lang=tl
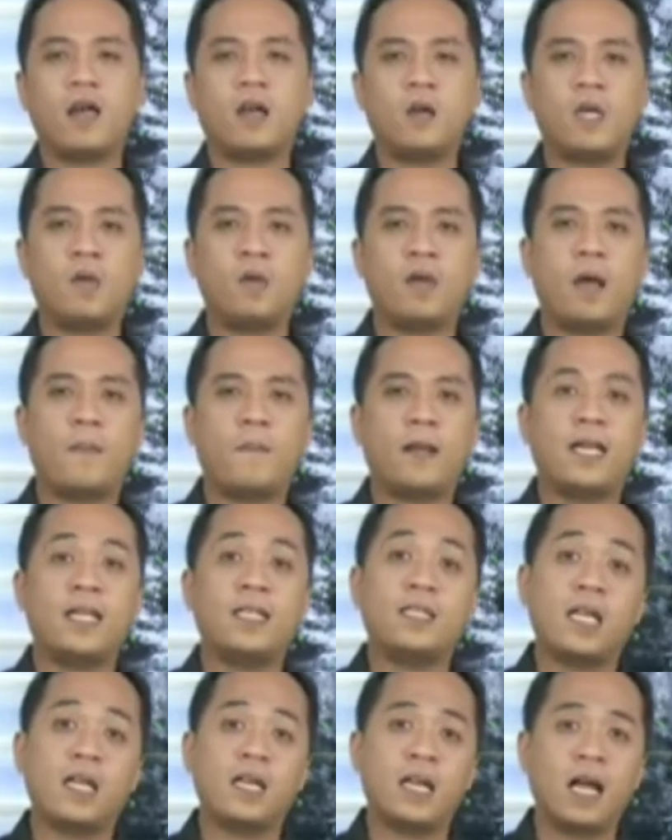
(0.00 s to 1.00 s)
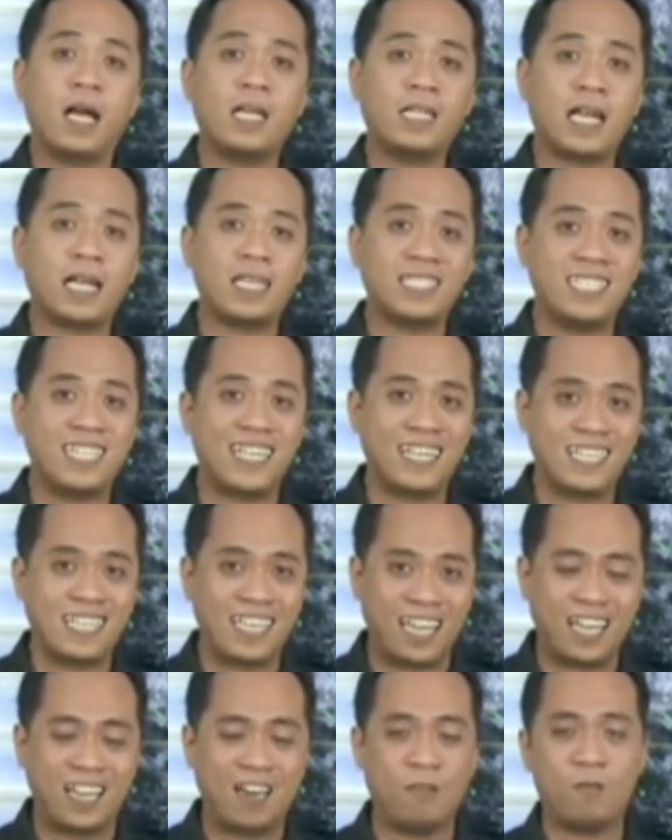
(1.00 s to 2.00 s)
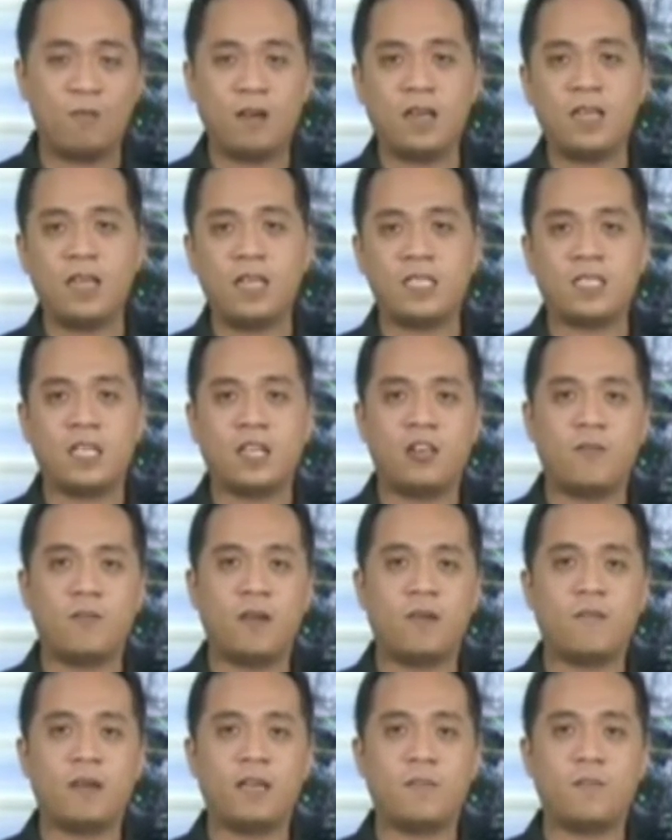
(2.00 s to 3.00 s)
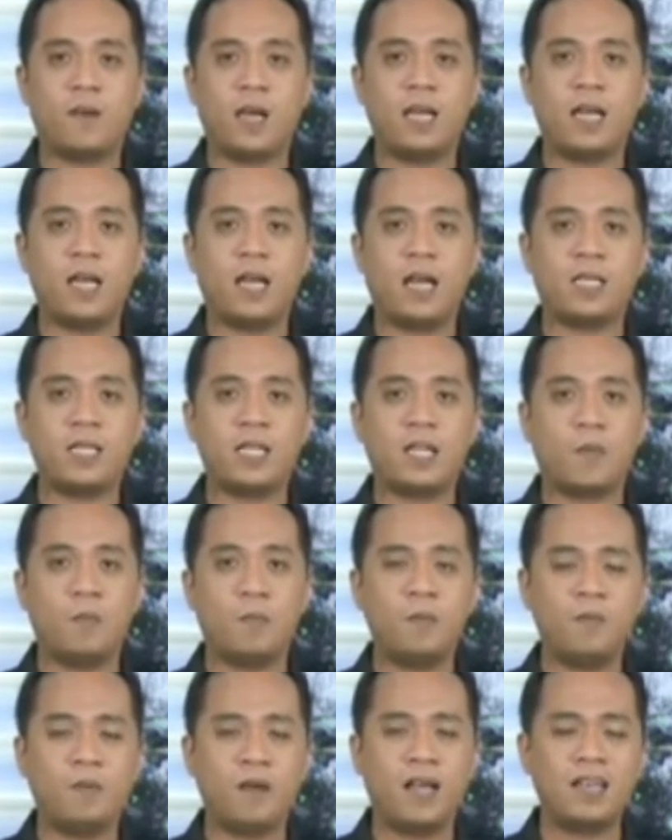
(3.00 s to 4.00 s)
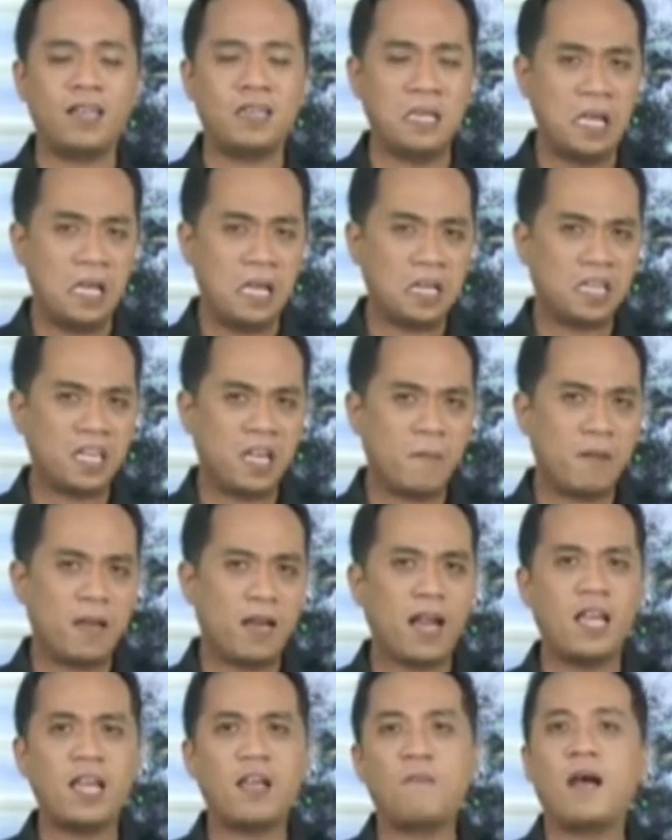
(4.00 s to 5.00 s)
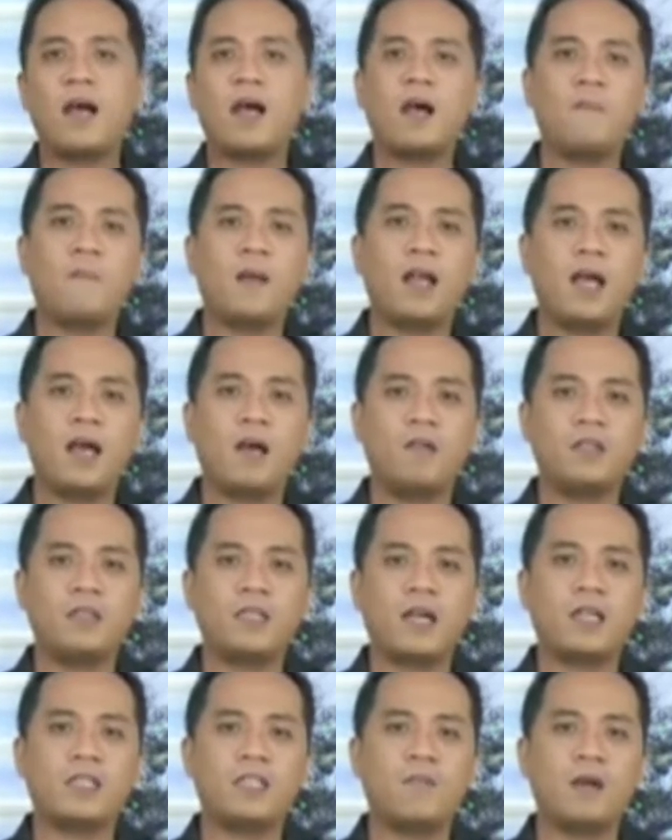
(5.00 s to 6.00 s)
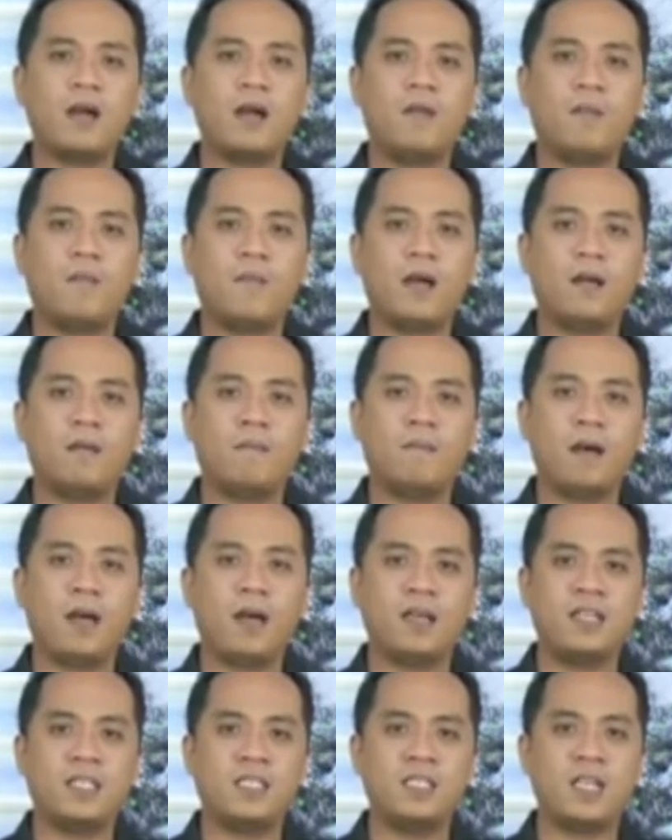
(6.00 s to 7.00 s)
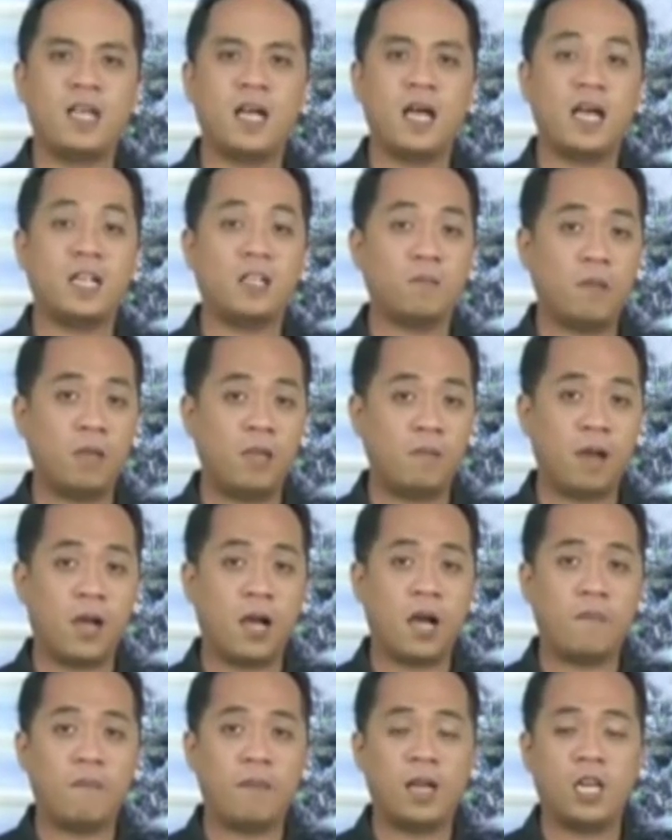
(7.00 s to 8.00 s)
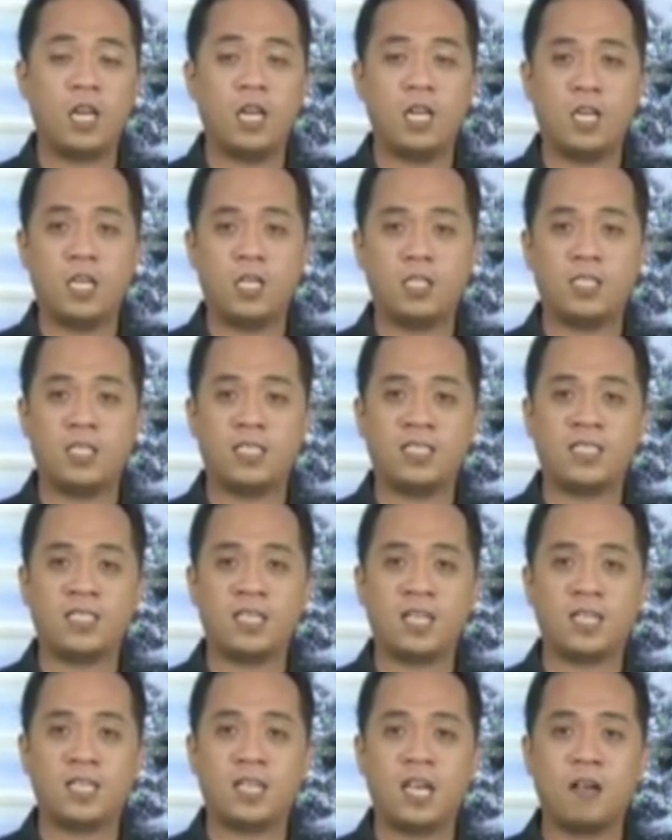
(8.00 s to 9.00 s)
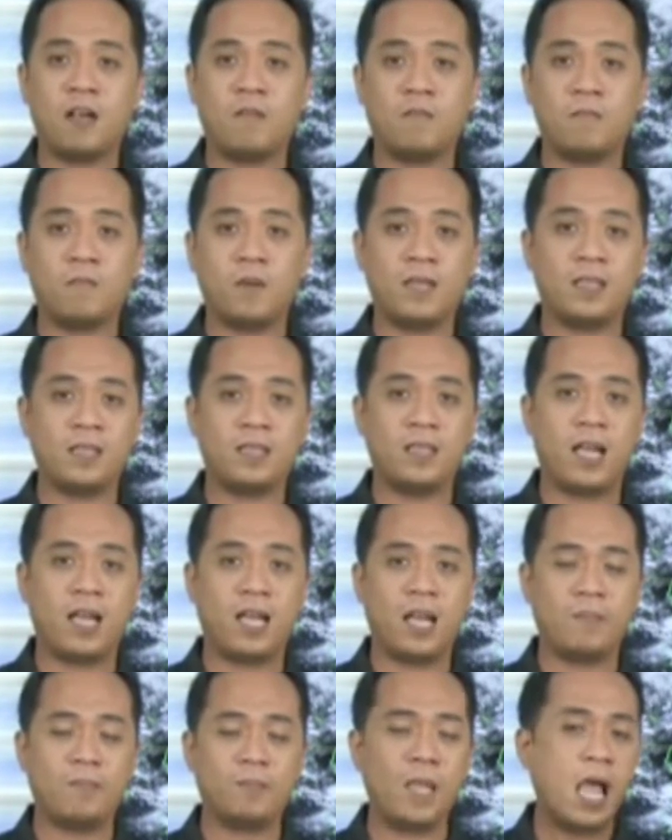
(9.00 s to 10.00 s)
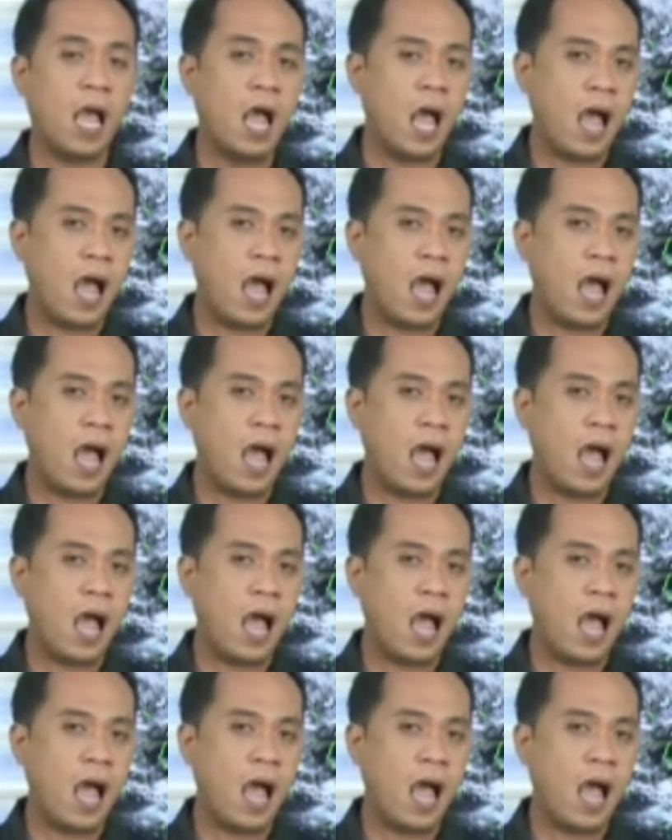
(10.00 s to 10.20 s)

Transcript: araw, eh, wala pa rin tayong nakataas na gale warning sa namang baybay ng ating kapuluan, kaya malaya mga kapalawat ang ating mga kababayang mangisda at may mga maliliit na sasakyang pandagat.